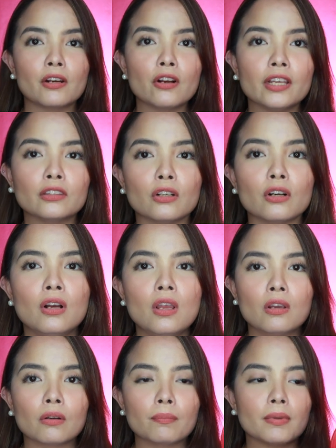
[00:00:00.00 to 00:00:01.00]
Pero ito,
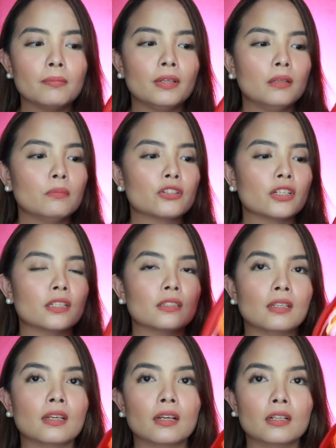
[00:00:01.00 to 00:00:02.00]
kung bibilin mo siya ng
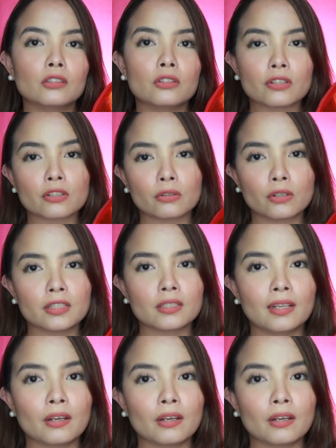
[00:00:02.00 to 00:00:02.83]
single dun sa store, it's